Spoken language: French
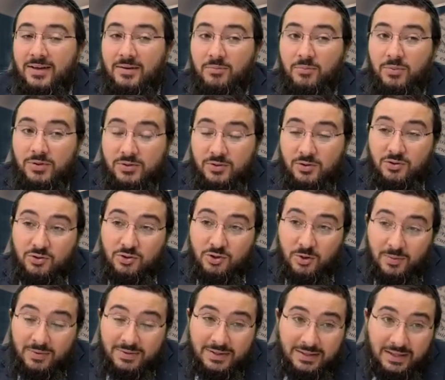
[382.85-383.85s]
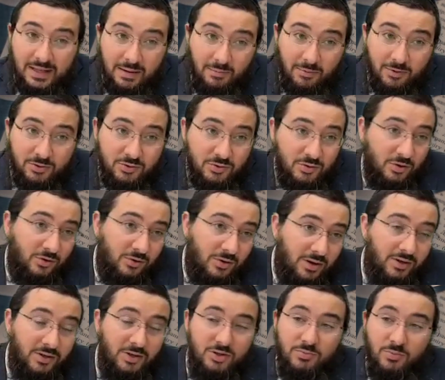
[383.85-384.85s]
Parce que justement, c'est tellement dur que
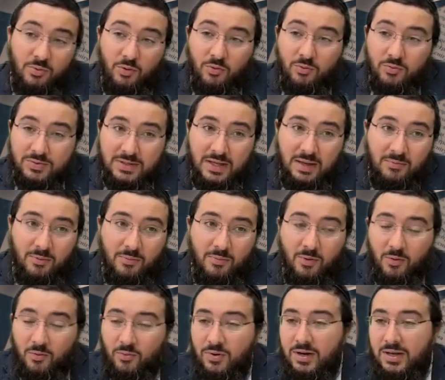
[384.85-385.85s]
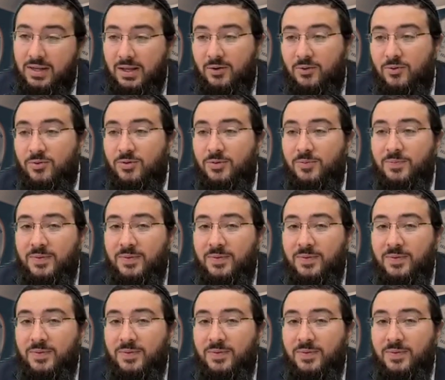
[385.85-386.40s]
Kadosh Baruch c'est un moment où il t'écoute.